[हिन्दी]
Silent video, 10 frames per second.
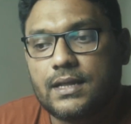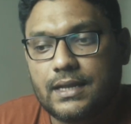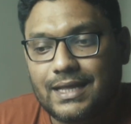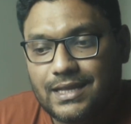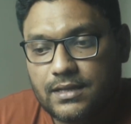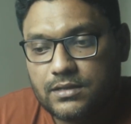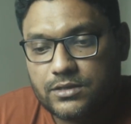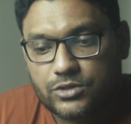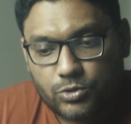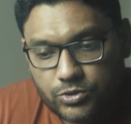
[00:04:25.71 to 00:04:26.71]
लेकिन
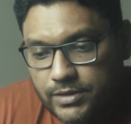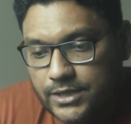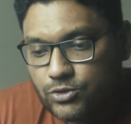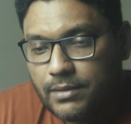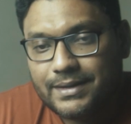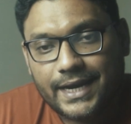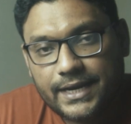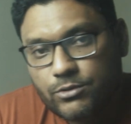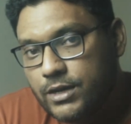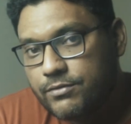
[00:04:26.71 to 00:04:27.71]
यूजुअली जो हम डे
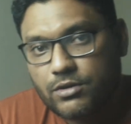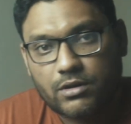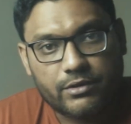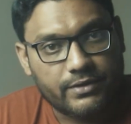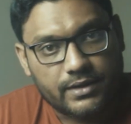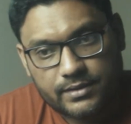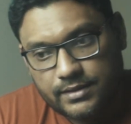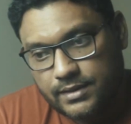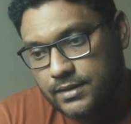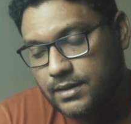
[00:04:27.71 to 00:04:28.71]
टू डे फोटोग्राफी
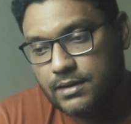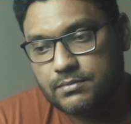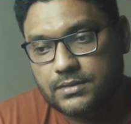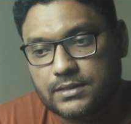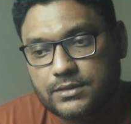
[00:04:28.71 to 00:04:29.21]
करते हैं हम